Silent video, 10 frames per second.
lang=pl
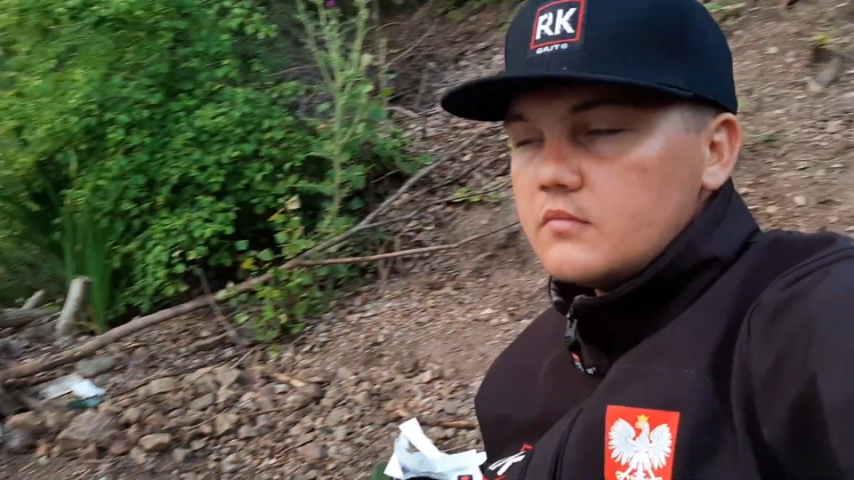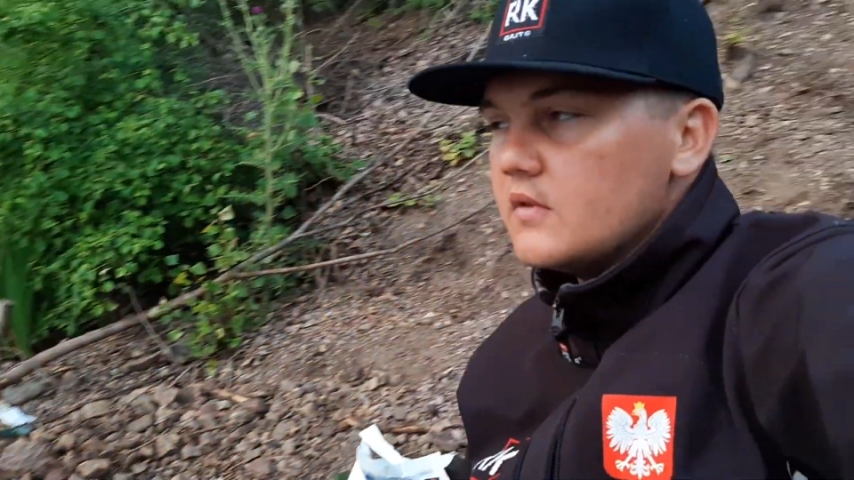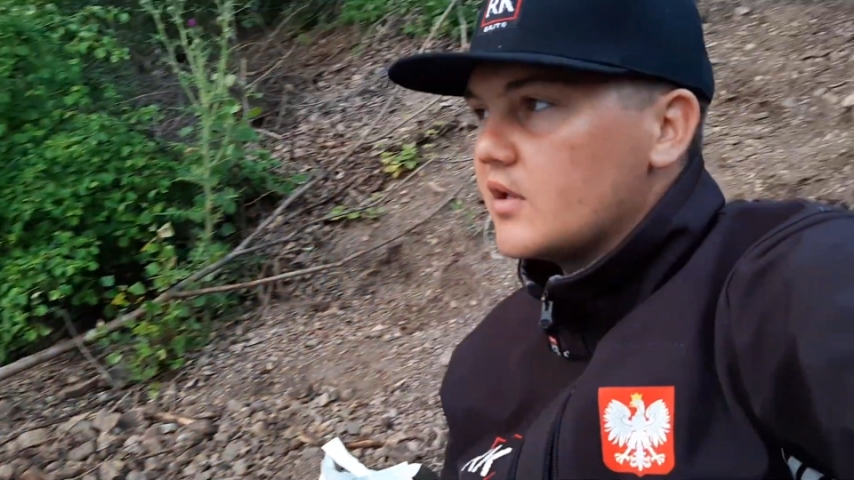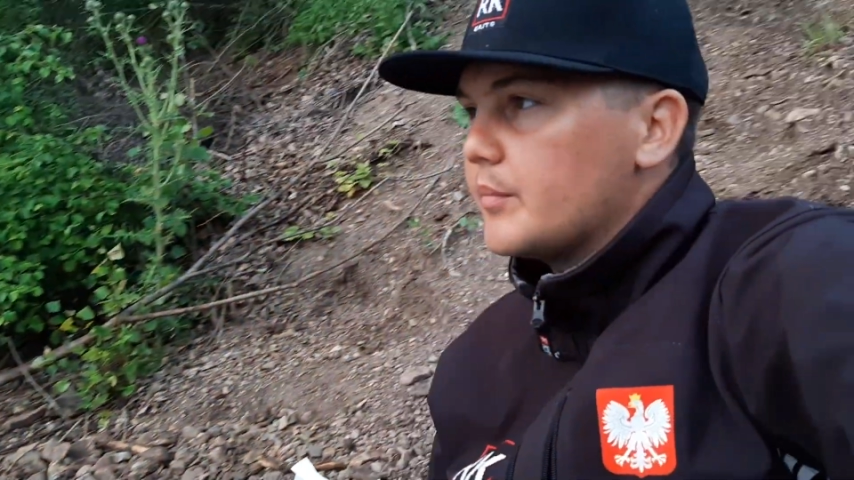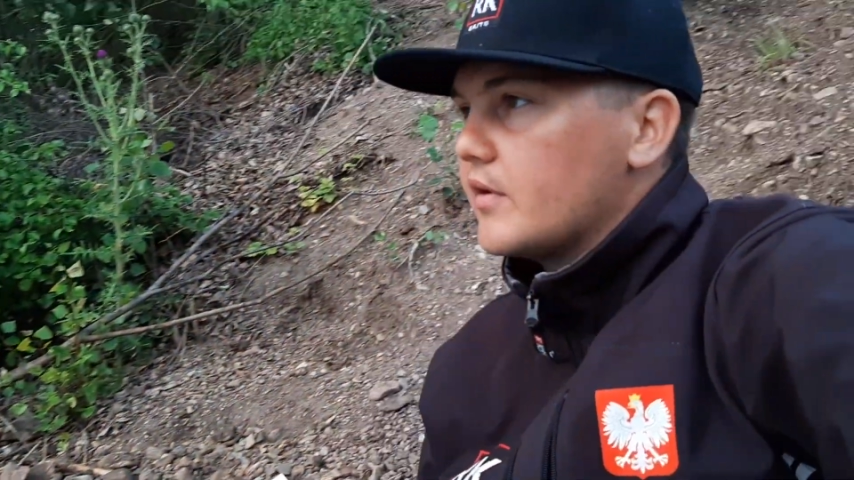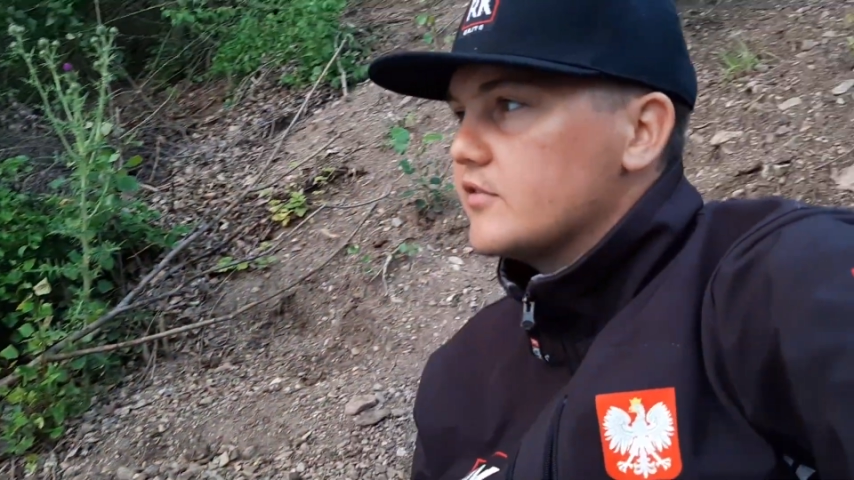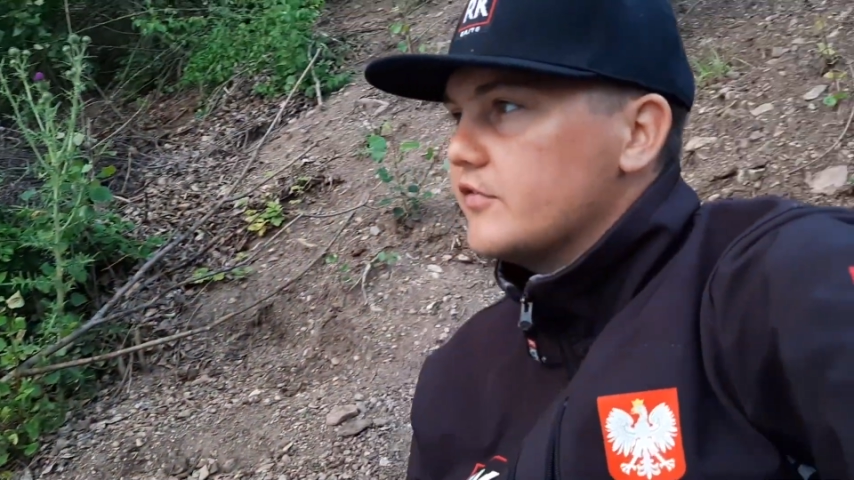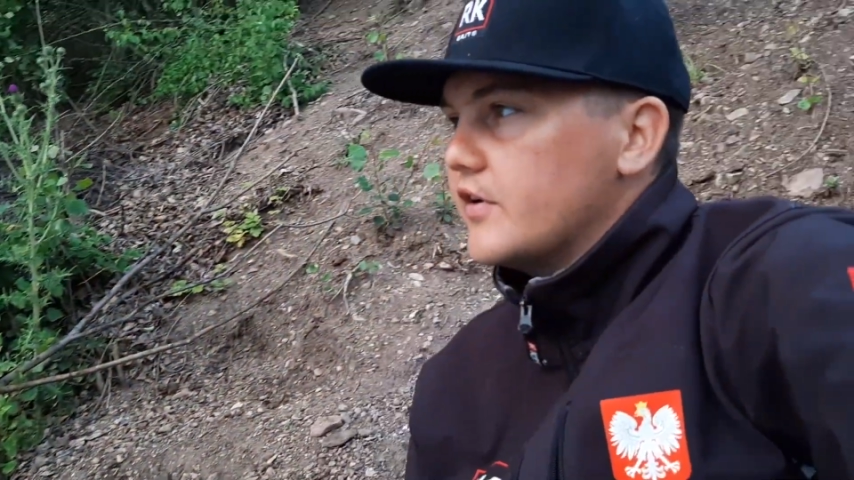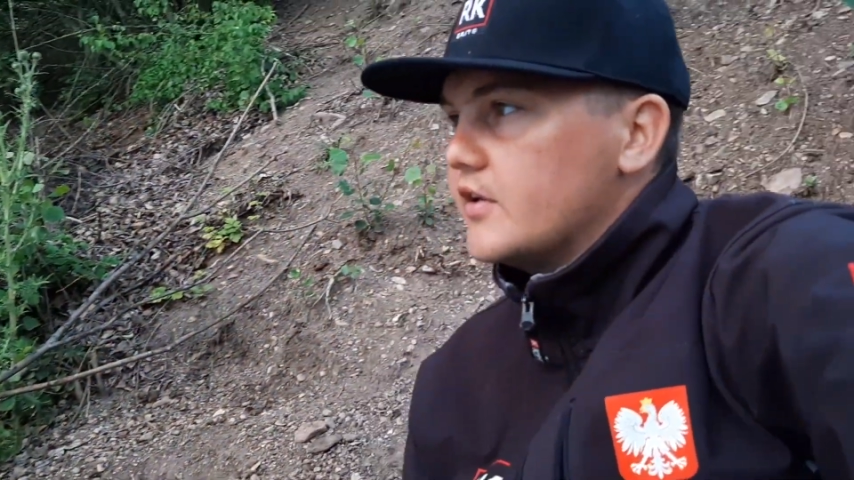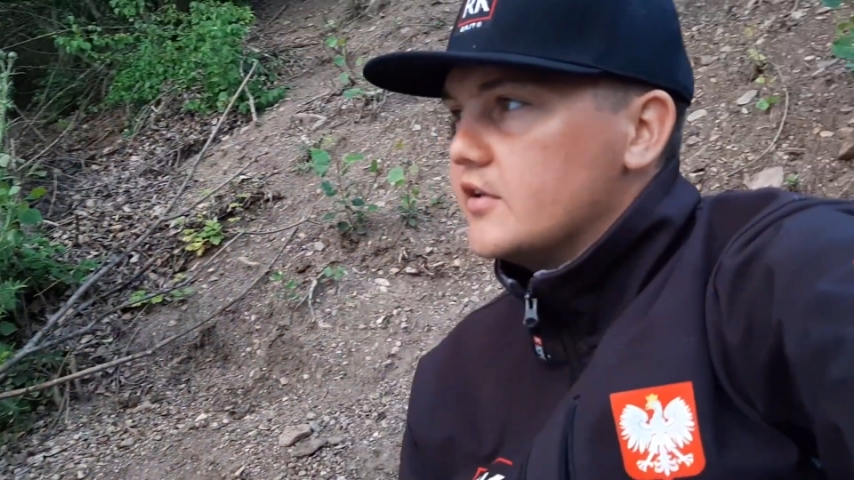Naprawdę
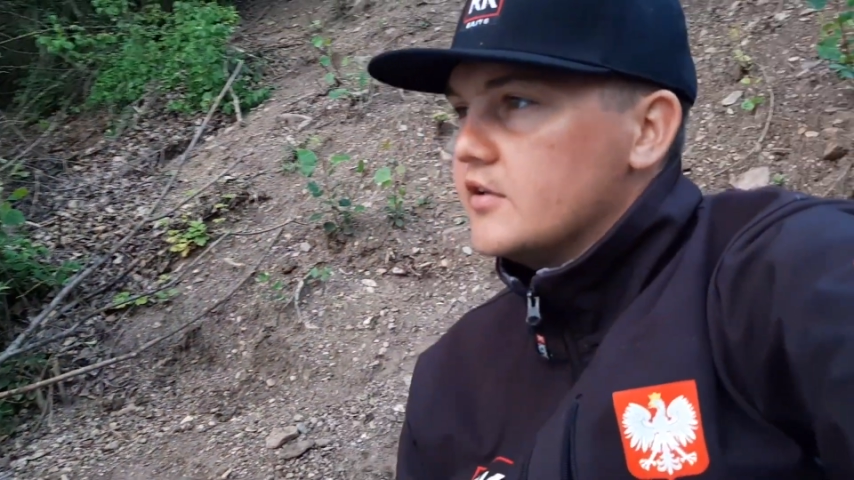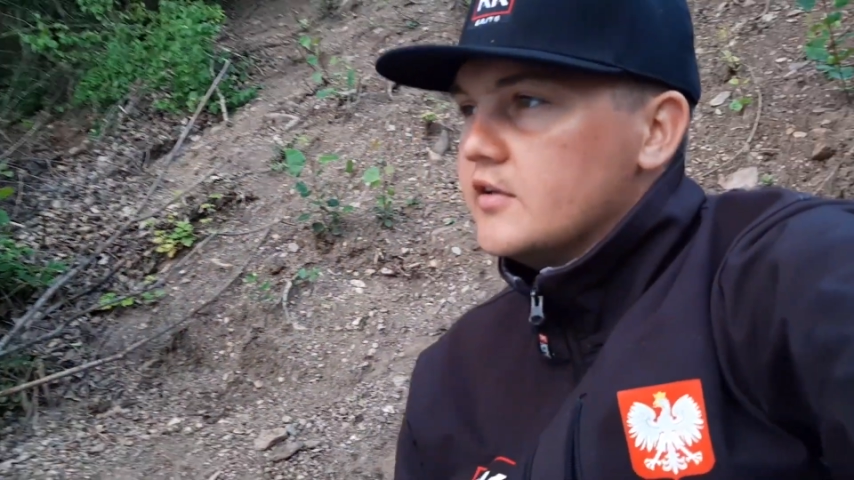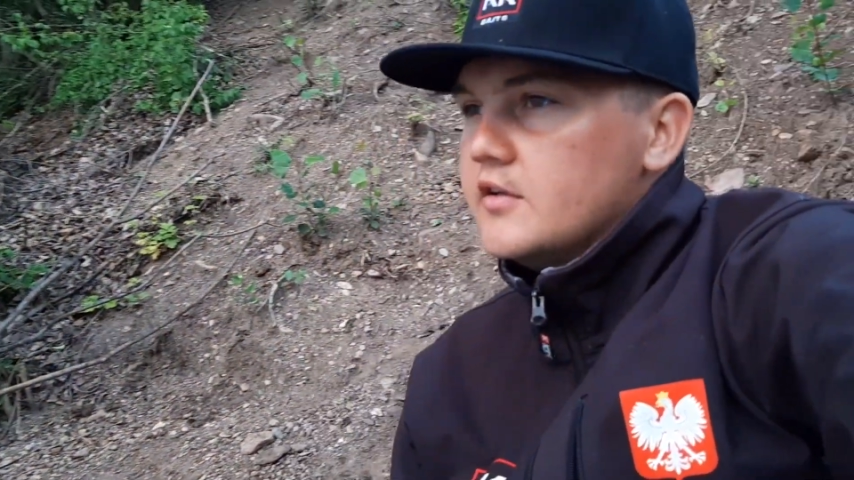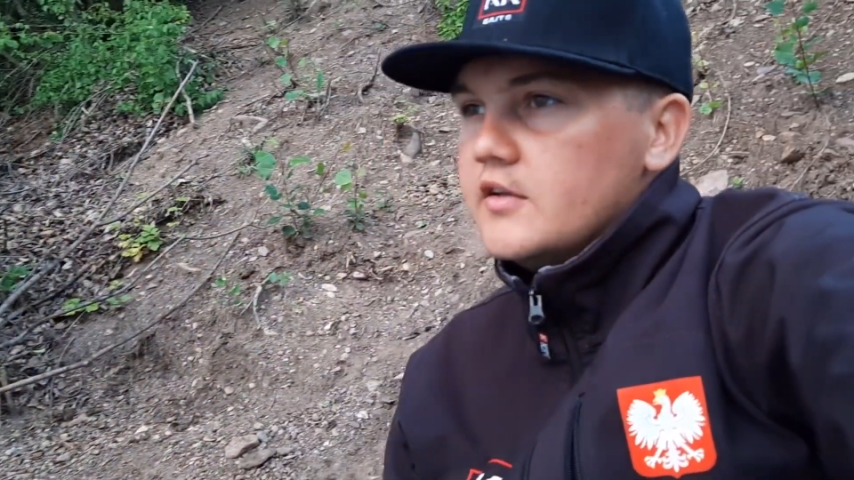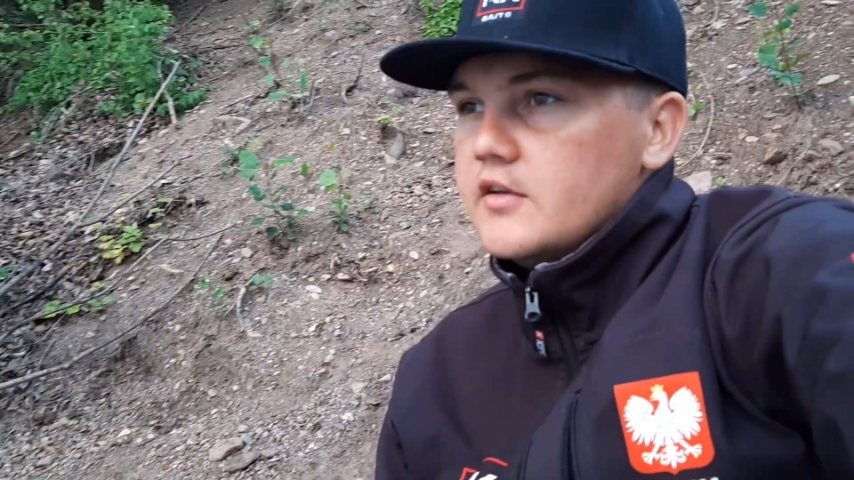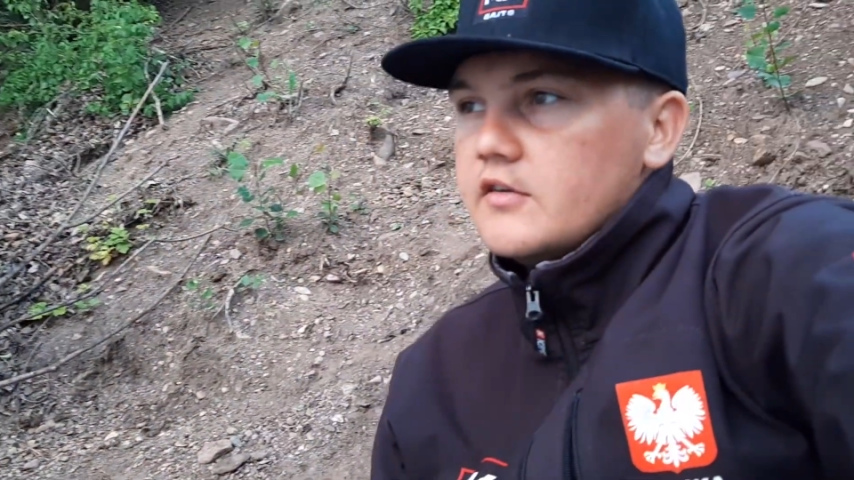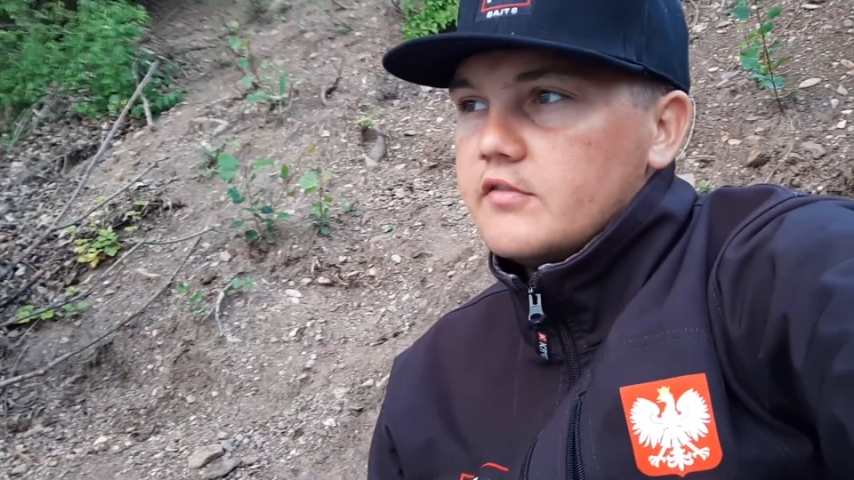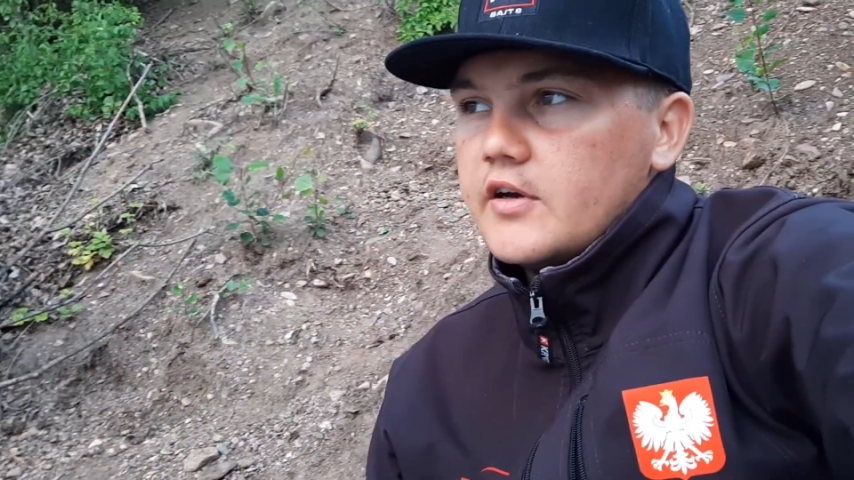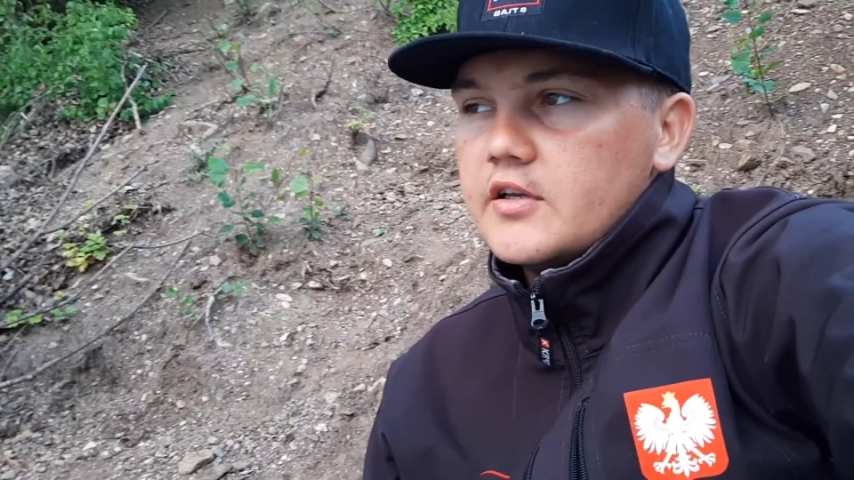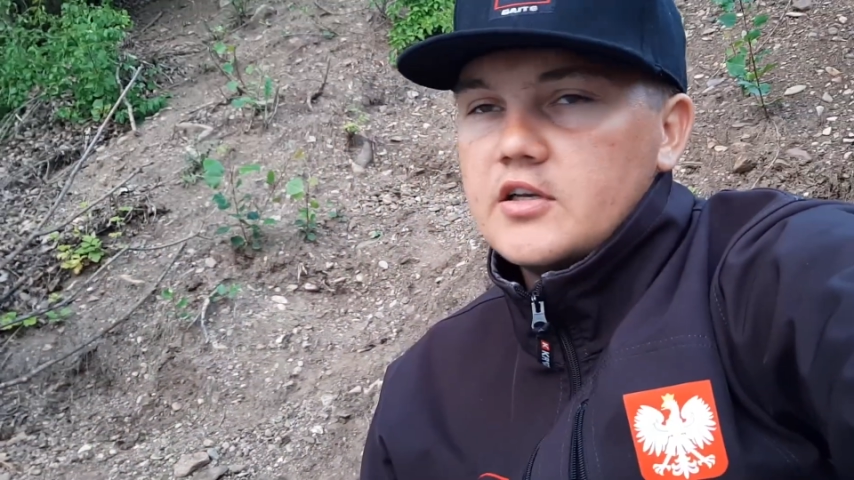fajny, fajny